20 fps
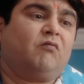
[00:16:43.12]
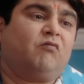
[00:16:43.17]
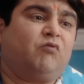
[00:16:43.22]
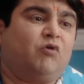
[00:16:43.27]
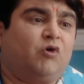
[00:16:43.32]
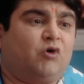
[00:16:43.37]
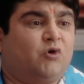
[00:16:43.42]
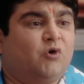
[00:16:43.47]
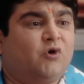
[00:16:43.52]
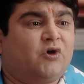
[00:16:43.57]

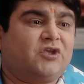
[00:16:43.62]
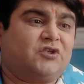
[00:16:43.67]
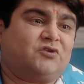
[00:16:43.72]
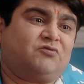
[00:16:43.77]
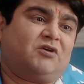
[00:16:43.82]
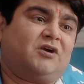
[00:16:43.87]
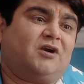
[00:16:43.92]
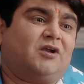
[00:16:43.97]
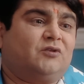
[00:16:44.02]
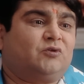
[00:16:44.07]
फोटो
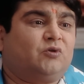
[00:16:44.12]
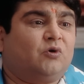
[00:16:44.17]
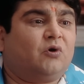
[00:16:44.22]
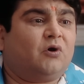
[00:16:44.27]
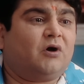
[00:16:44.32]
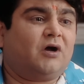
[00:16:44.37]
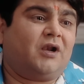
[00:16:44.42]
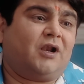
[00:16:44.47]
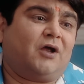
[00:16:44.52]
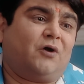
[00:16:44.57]
खिंचवाना तो
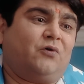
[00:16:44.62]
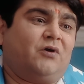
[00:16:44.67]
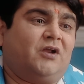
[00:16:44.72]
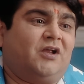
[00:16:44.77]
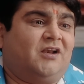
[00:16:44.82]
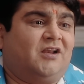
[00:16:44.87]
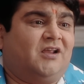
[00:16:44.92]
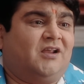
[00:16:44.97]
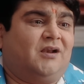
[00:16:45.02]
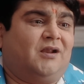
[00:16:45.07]
अलाउड
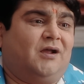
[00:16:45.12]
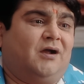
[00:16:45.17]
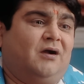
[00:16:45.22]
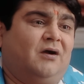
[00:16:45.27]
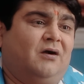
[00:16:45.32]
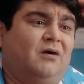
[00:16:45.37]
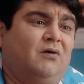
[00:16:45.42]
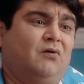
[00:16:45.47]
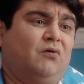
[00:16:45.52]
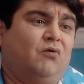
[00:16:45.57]
है रहना
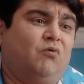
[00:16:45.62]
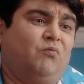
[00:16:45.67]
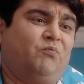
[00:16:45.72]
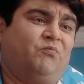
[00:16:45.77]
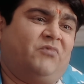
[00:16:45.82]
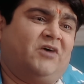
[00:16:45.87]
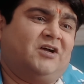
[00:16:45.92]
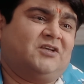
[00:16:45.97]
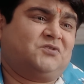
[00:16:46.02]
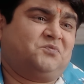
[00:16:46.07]

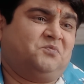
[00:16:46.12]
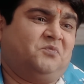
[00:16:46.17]
उपवास